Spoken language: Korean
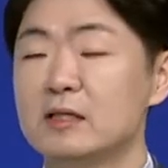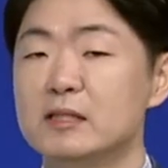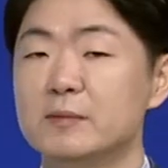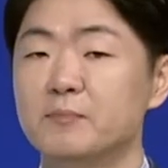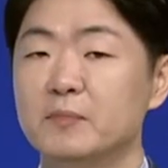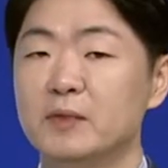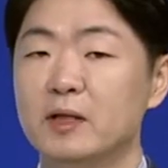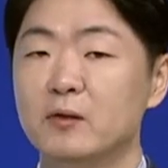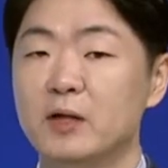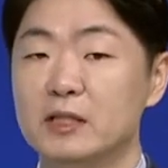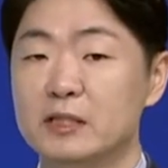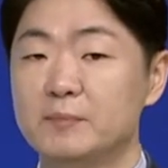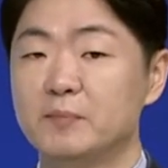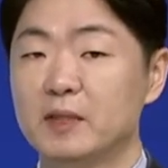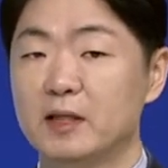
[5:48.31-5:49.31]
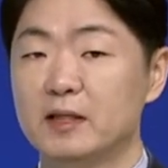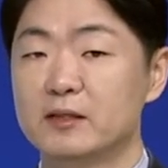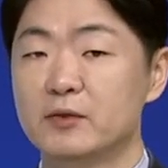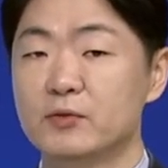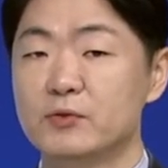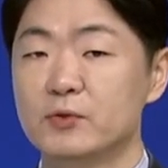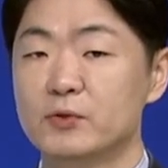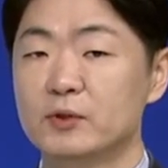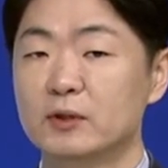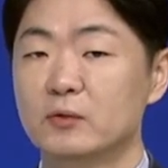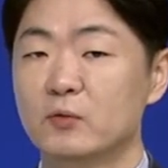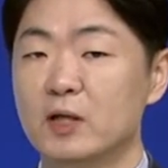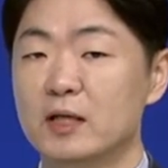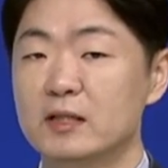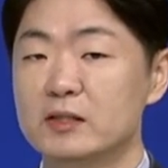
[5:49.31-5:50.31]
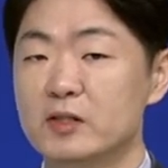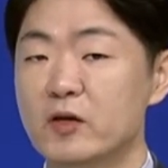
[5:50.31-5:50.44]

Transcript: 10대와 20대 청소년과